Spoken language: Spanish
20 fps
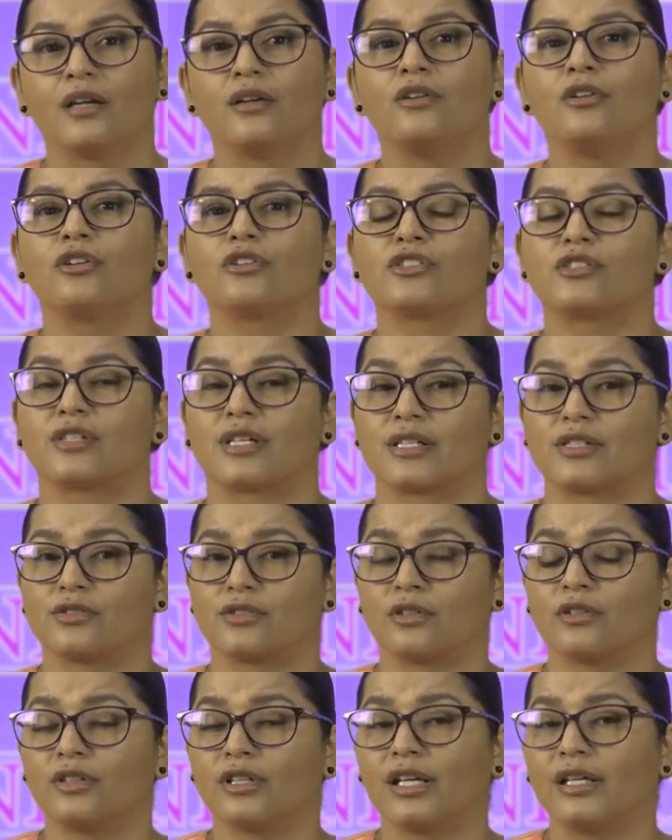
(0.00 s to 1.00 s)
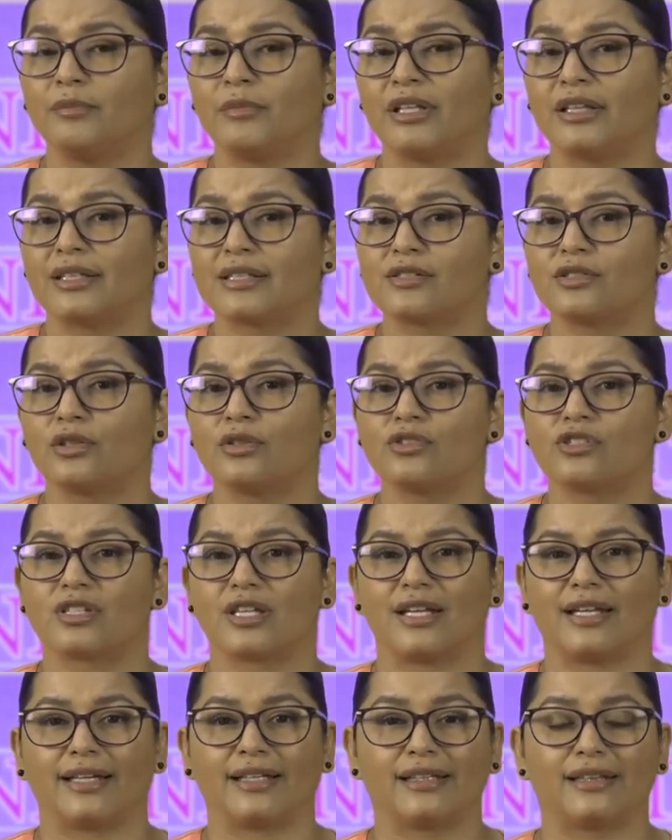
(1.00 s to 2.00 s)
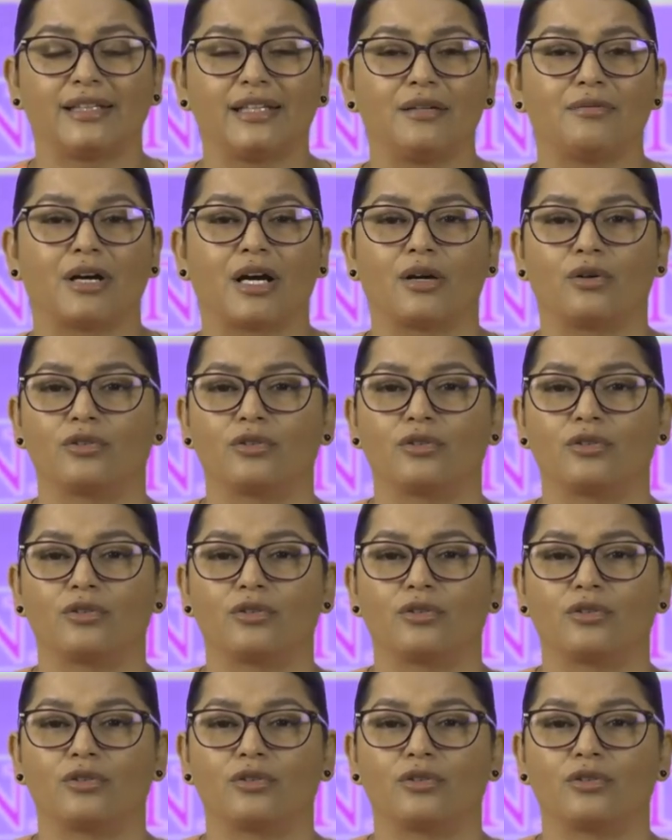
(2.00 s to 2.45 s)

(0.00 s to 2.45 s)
Los trastornos de alimentación selectiva